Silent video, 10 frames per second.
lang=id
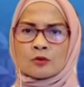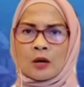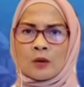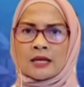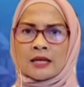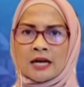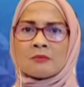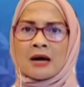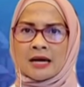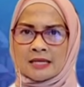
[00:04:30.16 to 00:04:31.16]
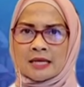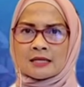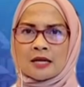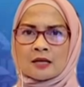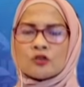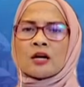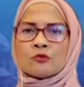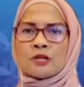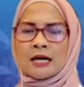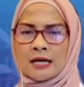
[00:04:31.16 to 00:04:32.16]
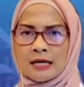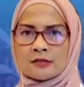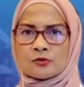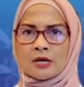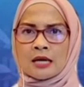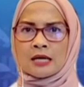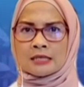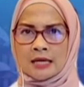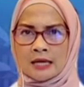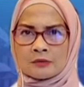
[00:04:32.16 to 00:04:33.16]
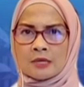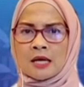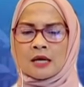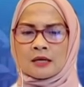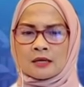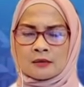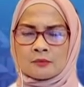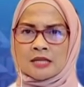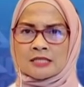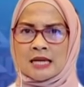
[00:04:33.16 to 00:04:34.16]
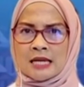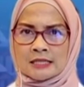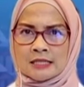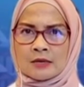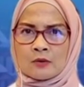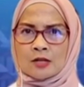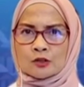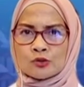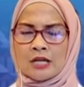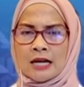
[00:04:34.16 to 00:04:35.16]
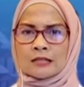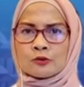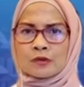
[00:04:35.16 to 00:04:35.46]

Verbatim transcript: satu awal yang baik dan mudah-mudahan juga dengan Eh, berjalannya waktu hmm. dan